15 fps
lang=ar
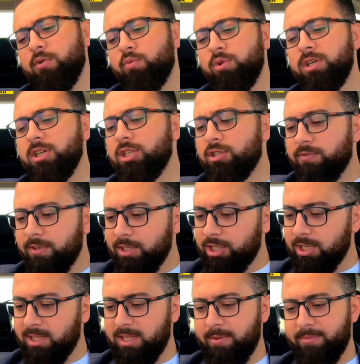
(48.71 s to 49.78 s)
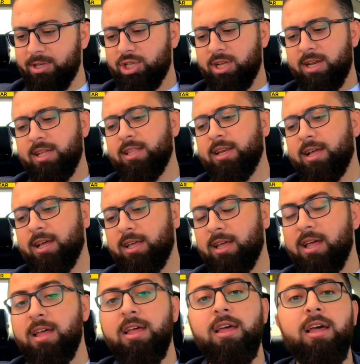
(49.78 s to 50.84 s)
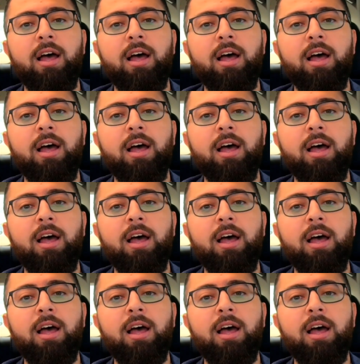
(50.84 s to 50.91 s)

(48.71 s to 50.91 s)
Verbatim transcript: ترويج في شتى مجالات الحياة